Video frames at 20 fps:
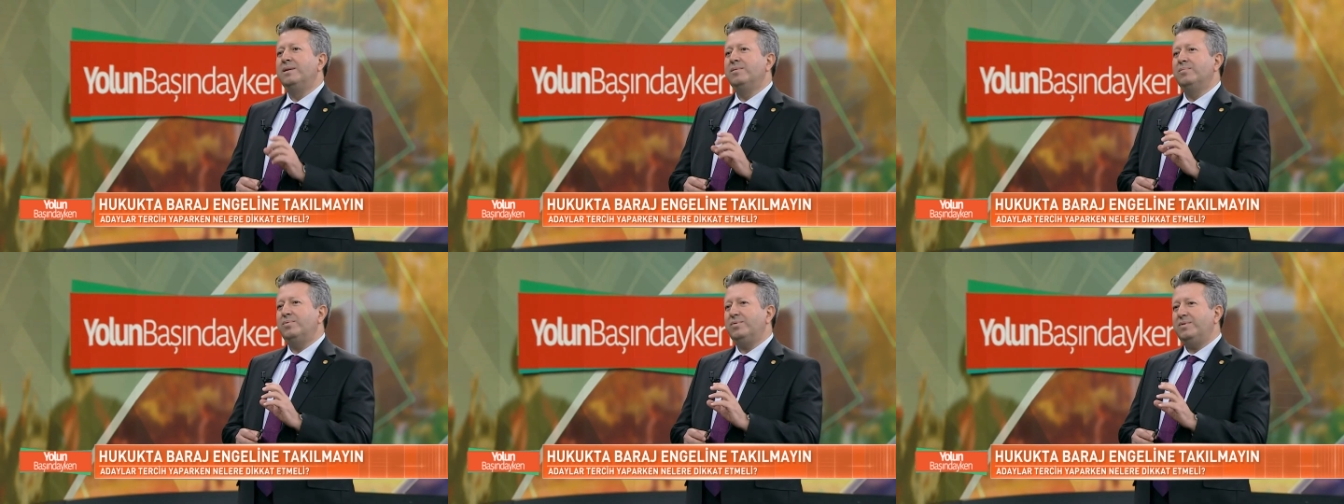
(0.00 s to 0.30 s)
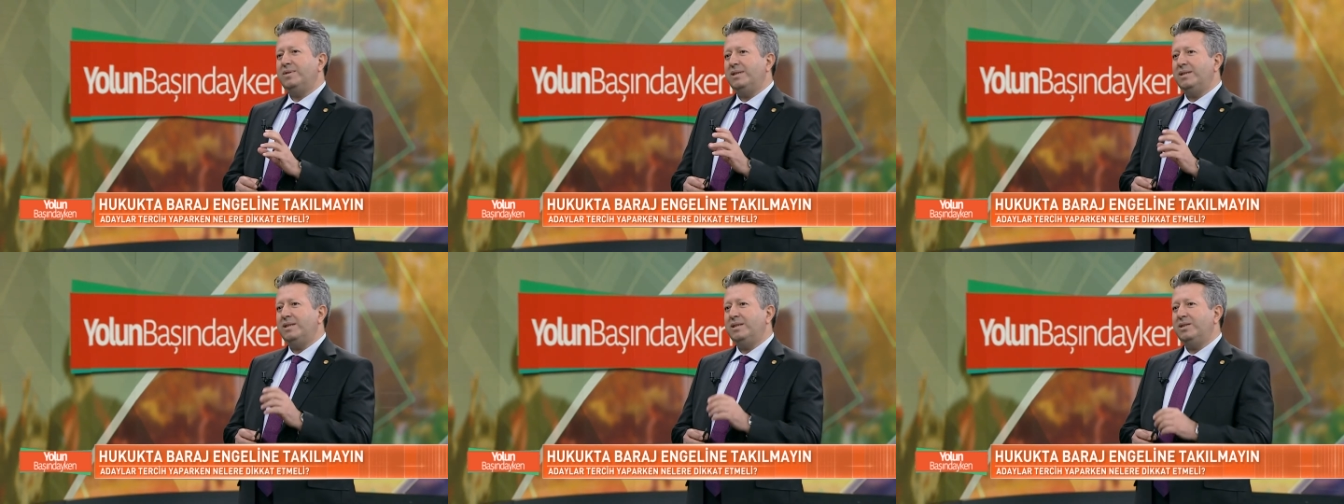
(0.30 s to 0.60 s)
bu
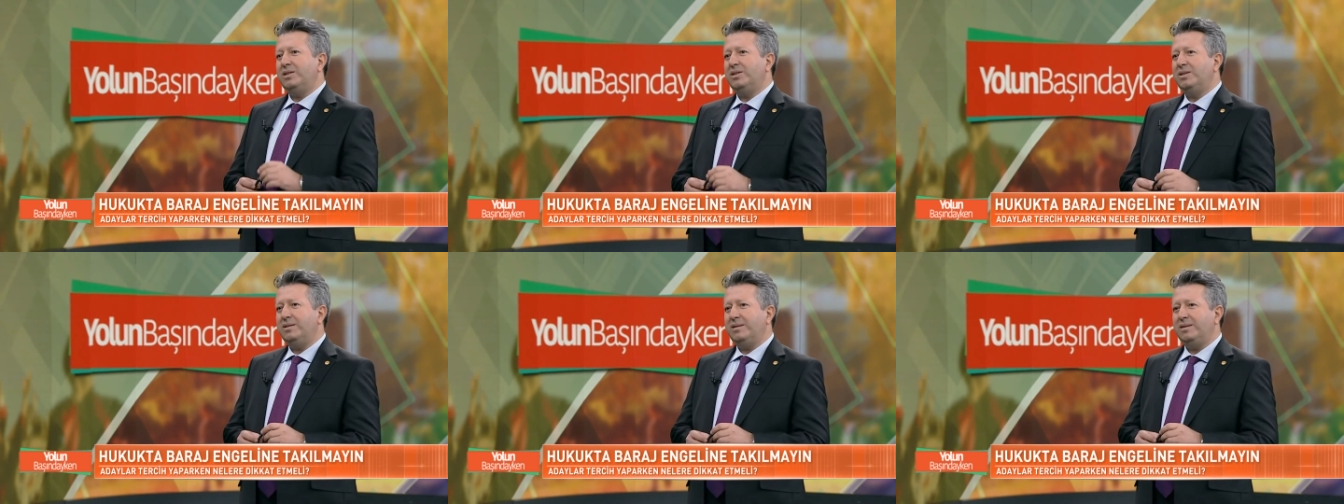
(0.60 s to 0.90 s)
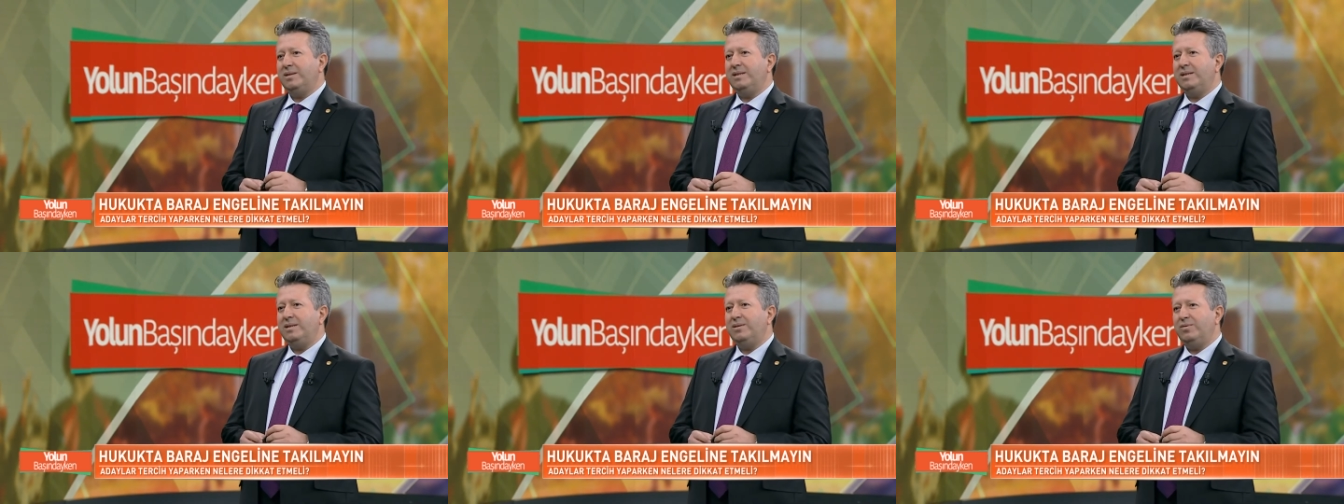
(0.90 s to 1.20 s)
sene için
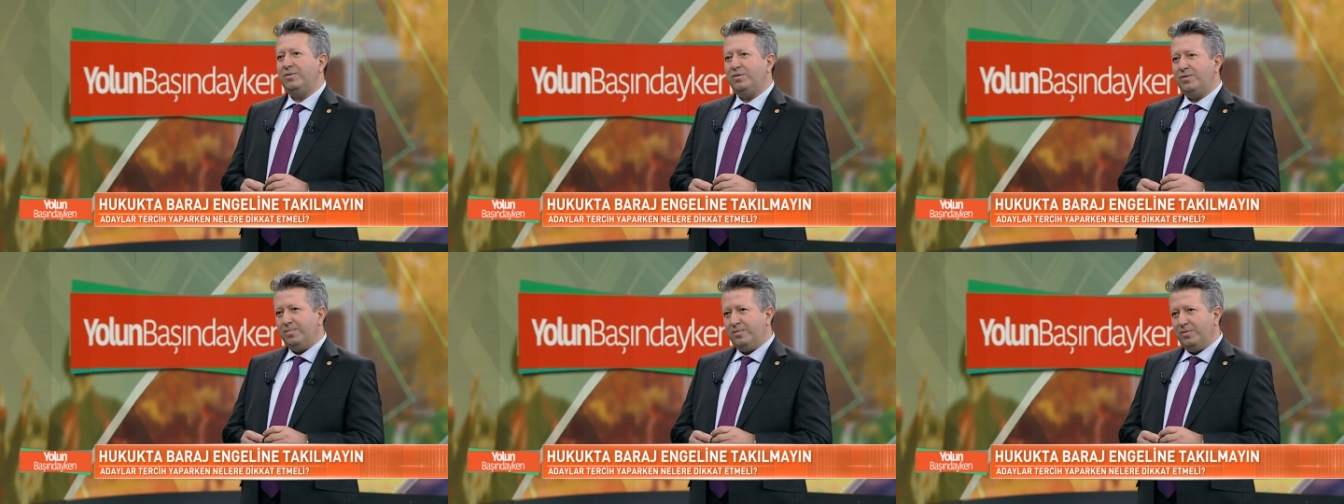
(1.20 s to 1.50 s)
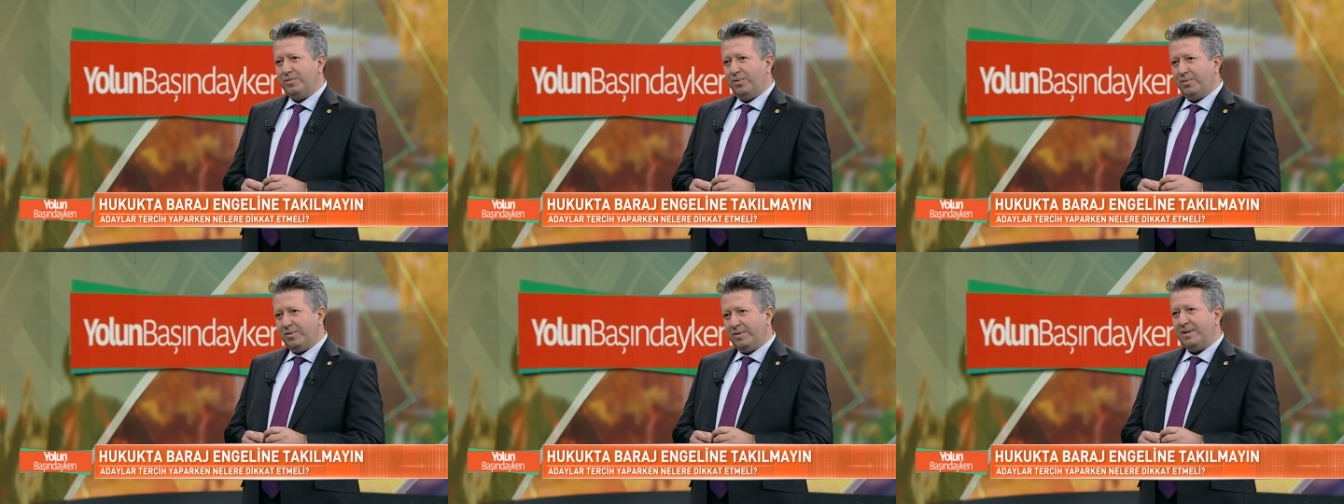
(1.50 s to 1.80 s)
yine
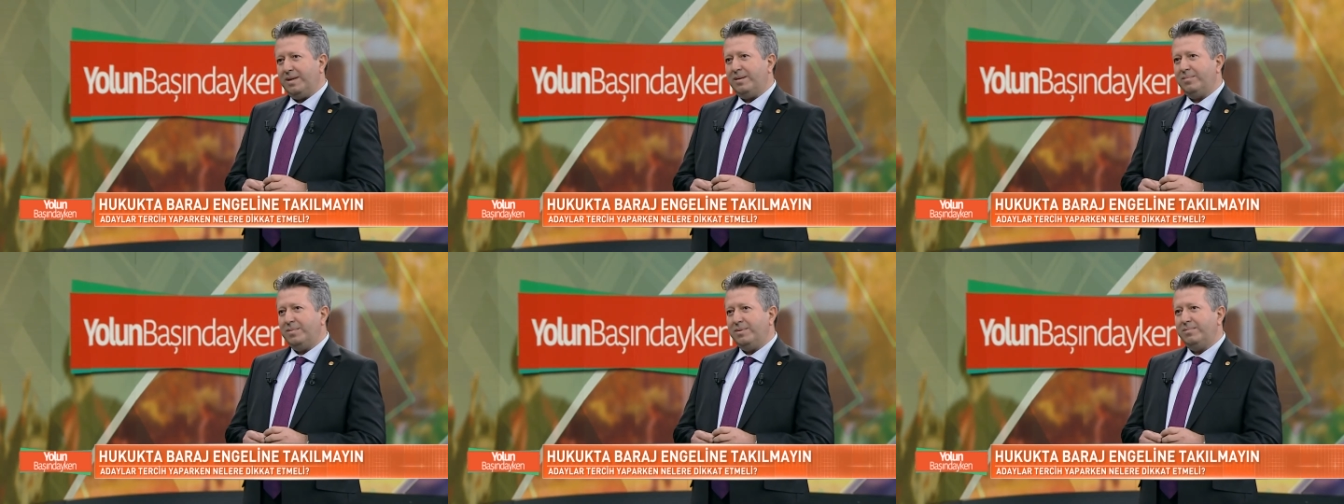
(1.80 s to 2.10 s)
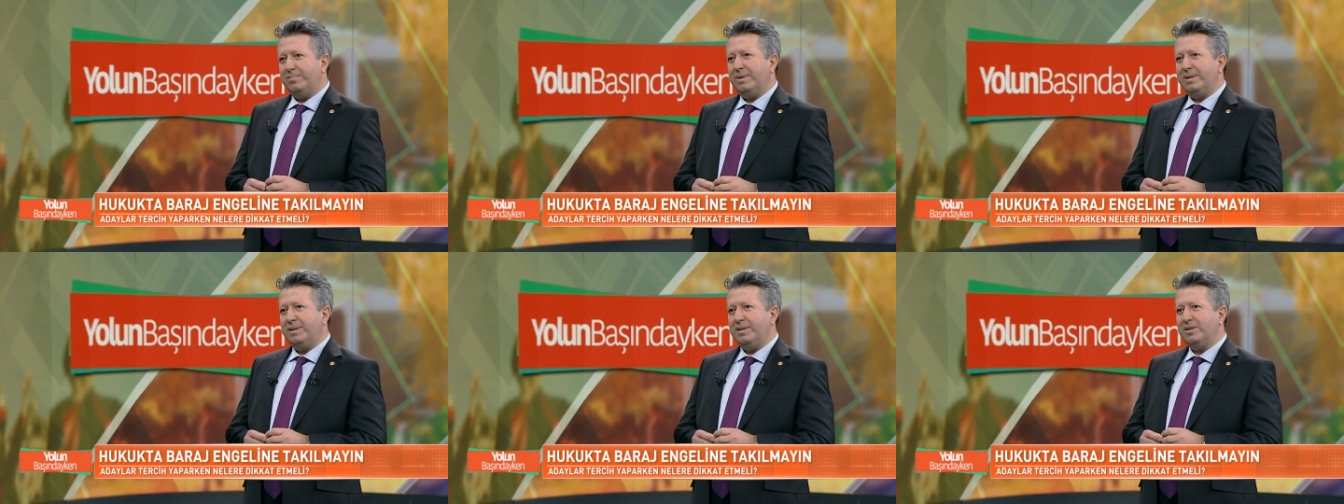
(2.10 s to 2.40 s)
190
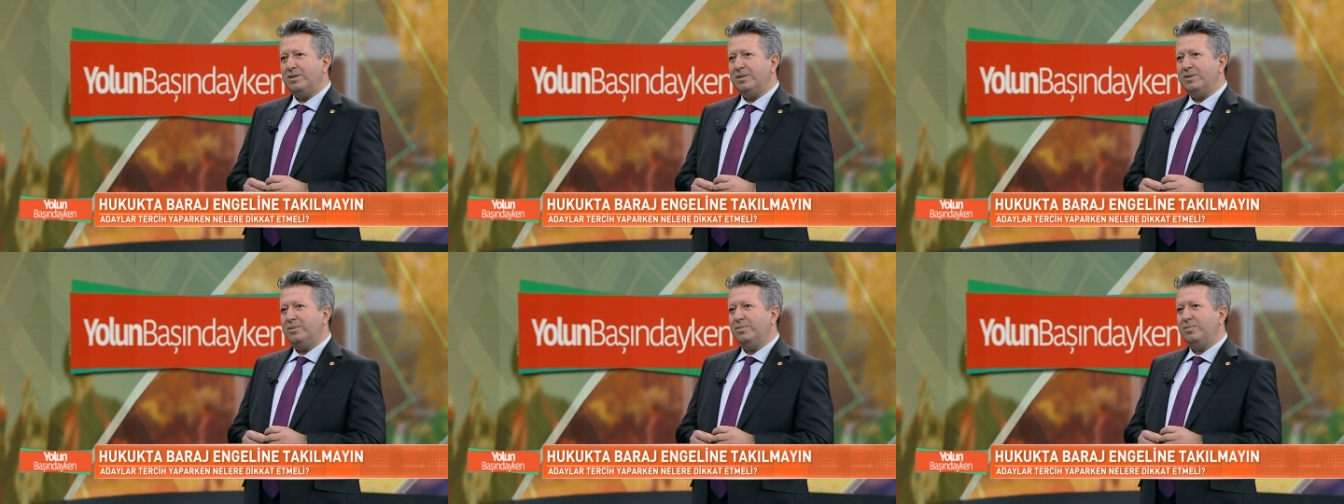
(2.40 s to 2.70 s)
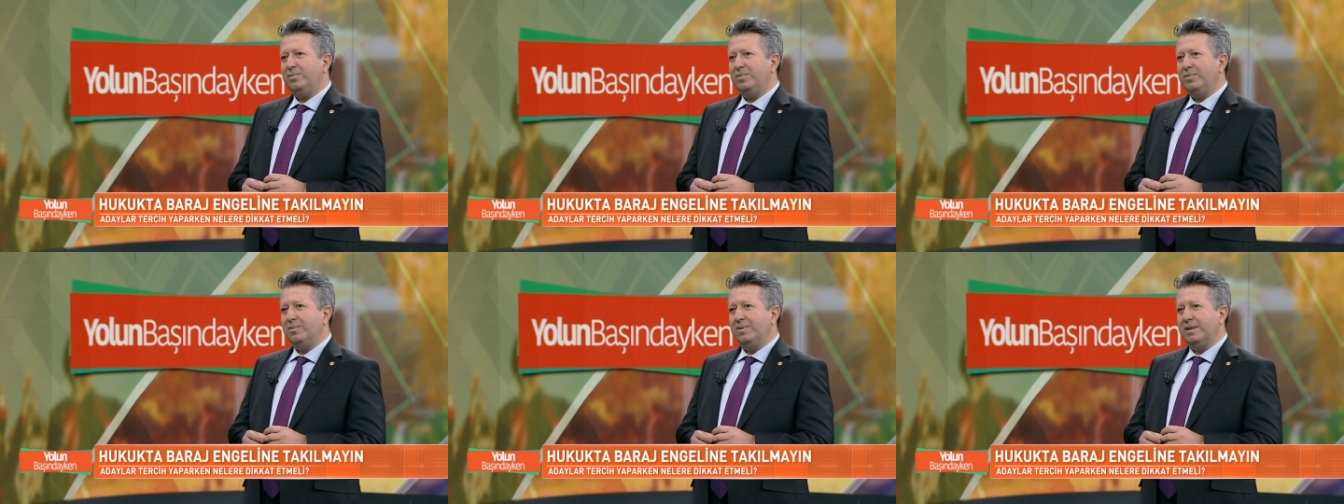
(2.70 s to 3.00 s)
bin barajının
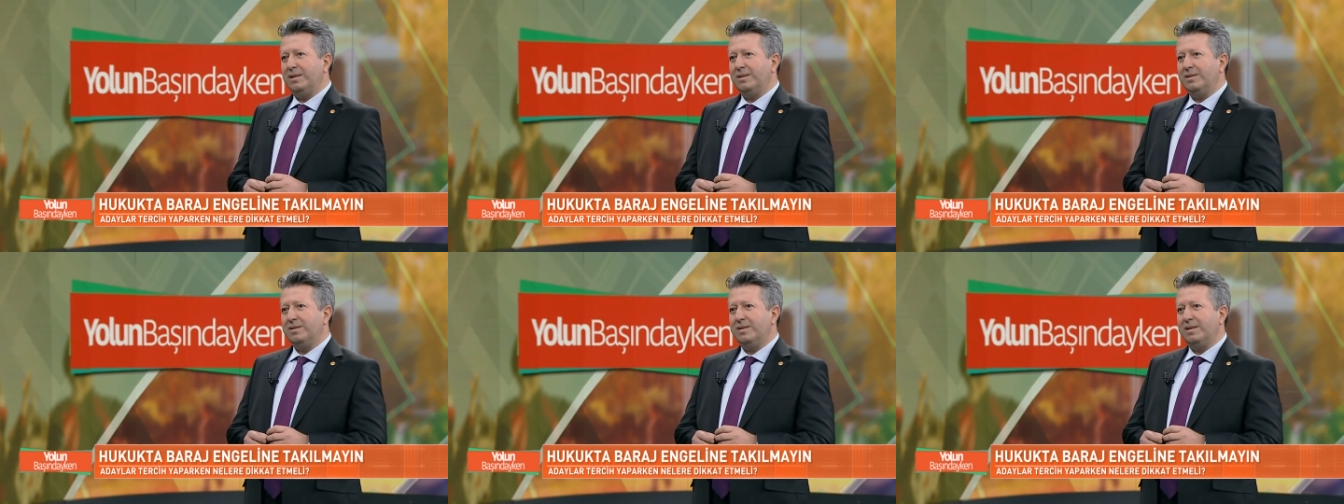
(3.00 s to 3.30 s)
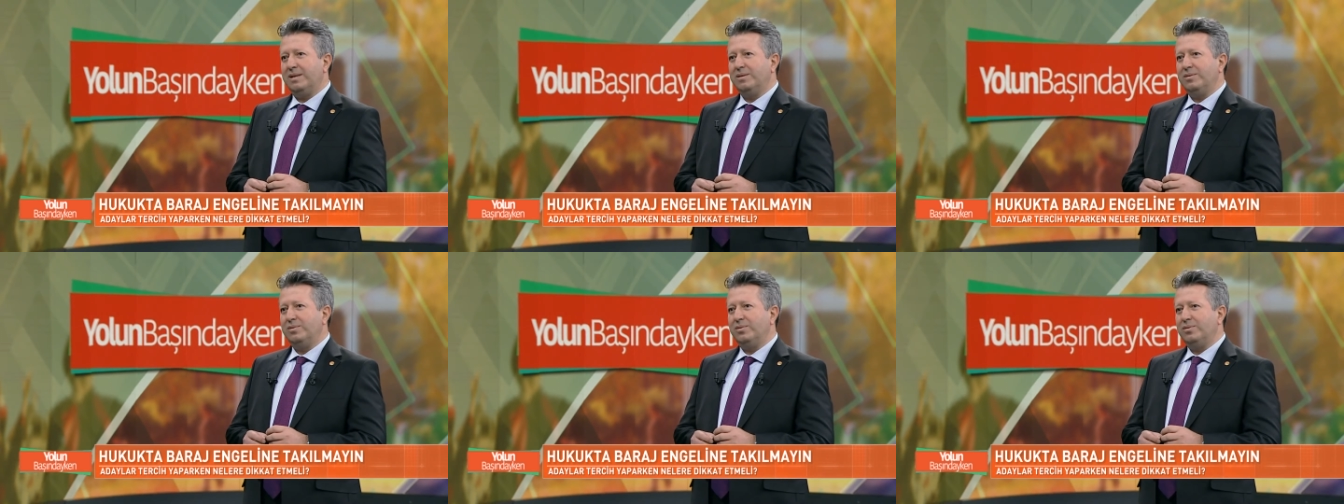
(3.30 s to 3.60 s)

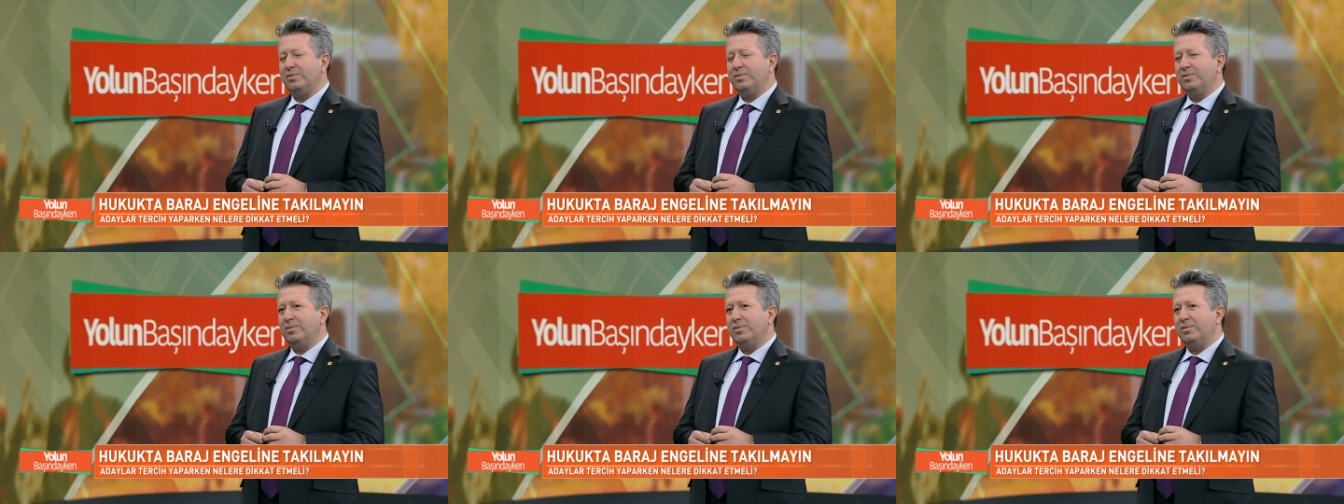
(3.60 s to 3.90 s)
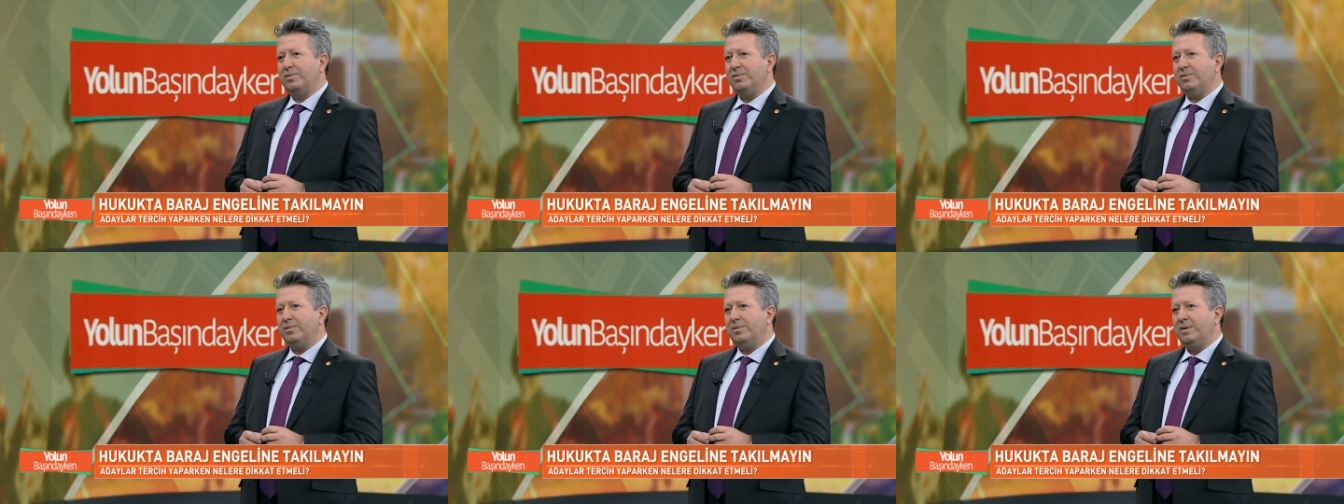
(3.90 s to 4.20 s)
uygulanacağını
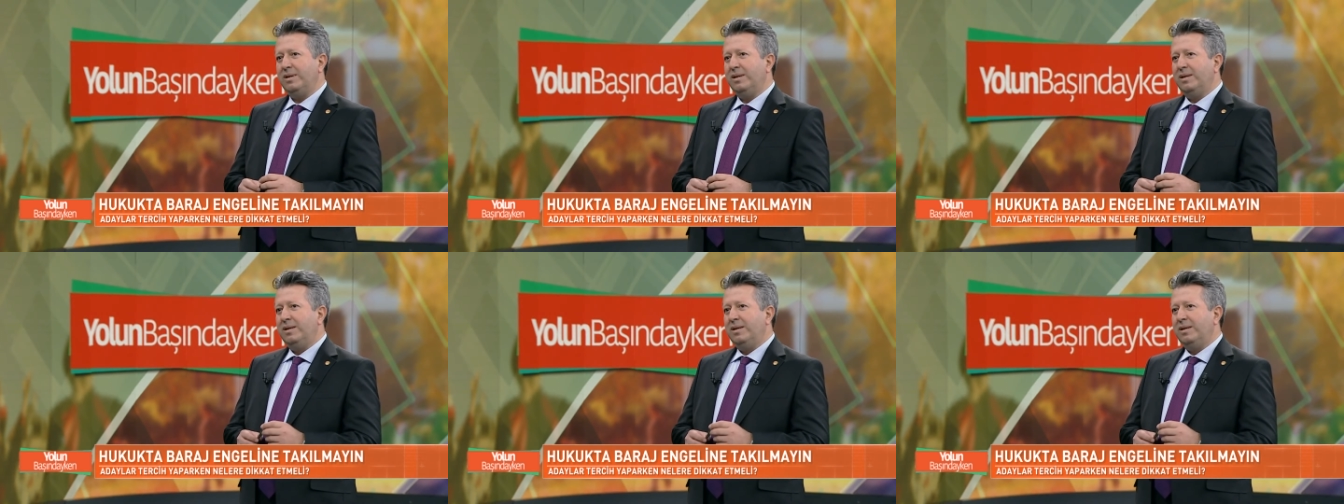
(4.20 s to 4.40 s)
düşünüyoruz.